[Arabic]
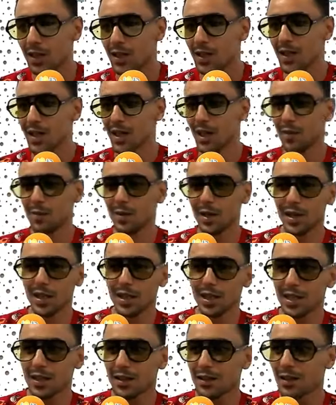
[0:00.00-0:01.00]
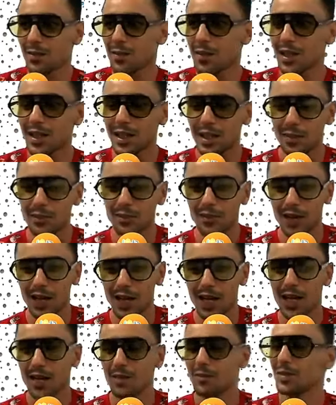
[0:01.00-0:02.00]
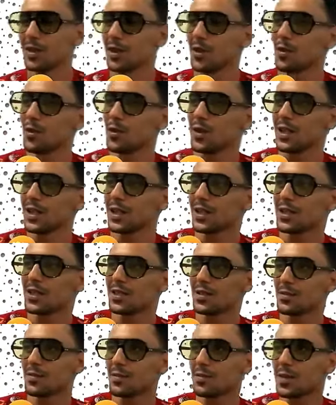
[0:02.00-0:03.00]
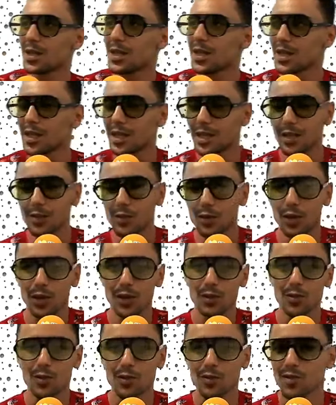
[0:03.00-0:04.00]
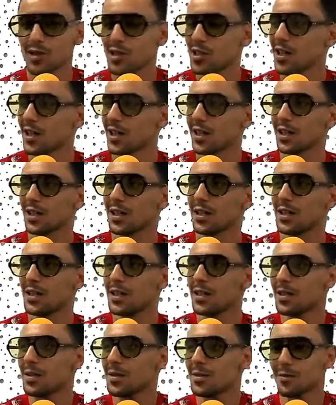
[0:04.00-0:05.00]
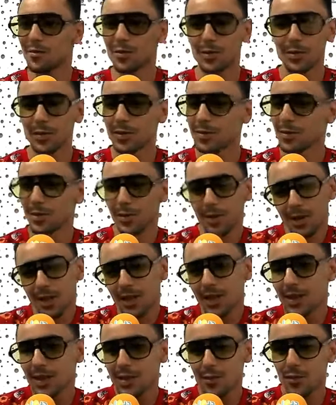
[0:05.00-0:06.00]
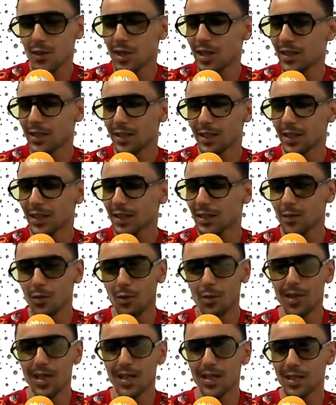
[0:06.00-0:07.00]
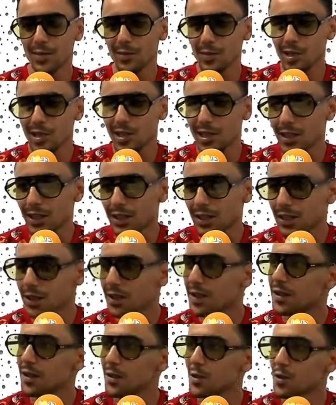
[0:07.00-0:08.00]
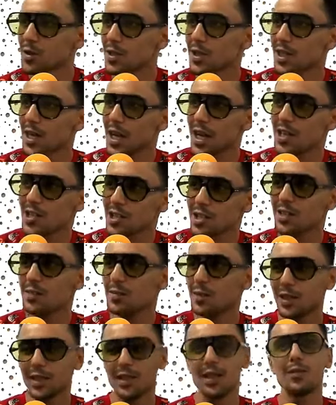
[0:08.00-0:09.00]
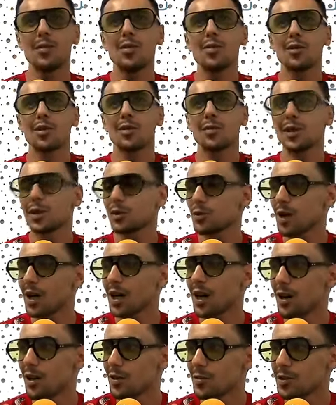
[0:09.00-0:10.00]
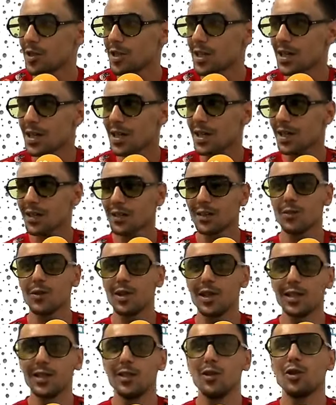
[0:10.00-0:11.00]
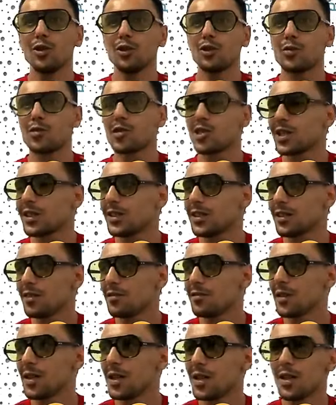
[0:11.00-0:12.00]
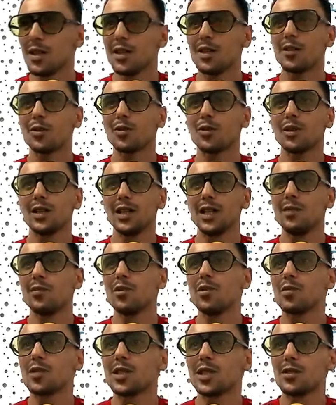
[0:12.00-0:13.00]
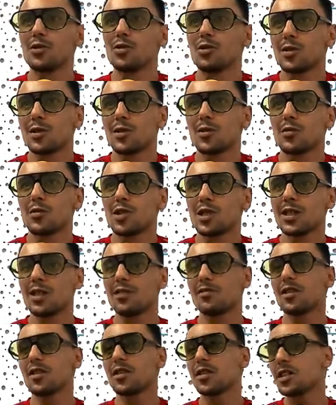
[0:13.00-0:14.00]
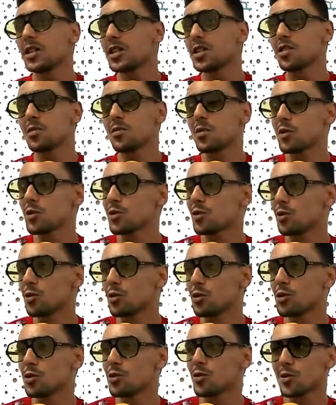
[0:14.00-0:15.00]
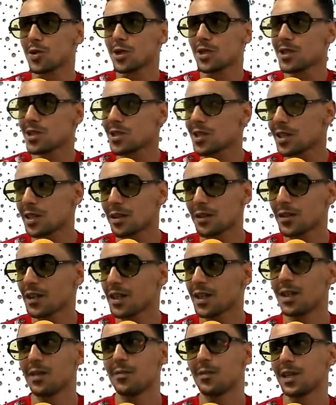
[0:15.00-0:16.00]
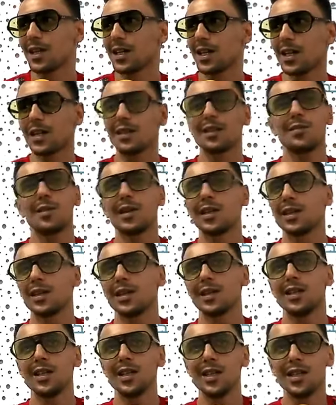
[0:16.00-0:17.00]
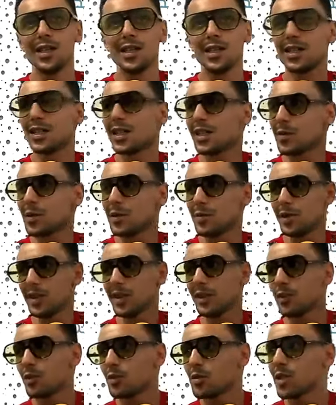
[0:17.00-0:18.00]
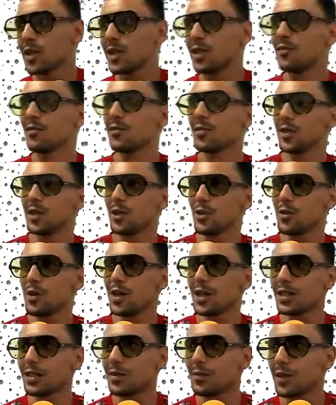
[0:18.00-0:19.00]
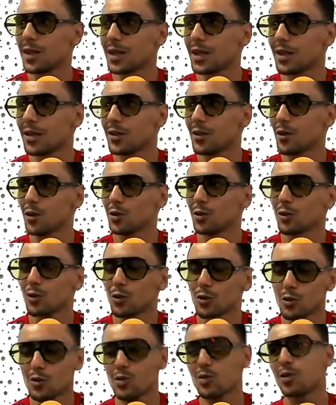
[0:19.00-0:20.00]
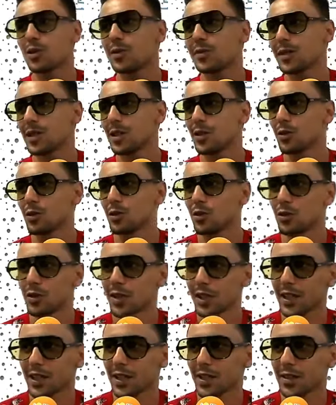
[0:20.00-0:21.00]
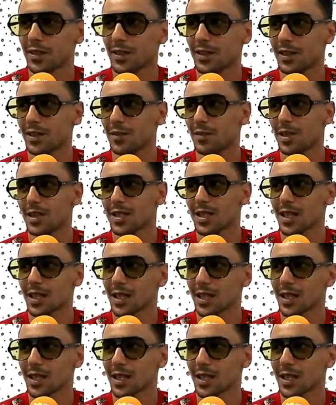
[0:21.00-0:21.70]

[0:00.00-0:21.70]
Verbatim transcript: قبل كان ثم كليب في العام تو ولات لازم كليب ولا زوز في الشهر فهمت لازم واحد يخدم وما يحسبش لين يوصل لحاجات بعيده ممكن ما يتوقعهمش خاطر واحد كي يحط اوبجيكتيف يقول نحب لوبجيكتيف جوست لوبجيكتيف هذا ينجم ما يوصلوش يوصل شطر ثنية معناها قد ما يرمي بعيد لوبجيكتيف نتاعو قد ما نقطة الوصول نتاعو تكون خير البلاصة خير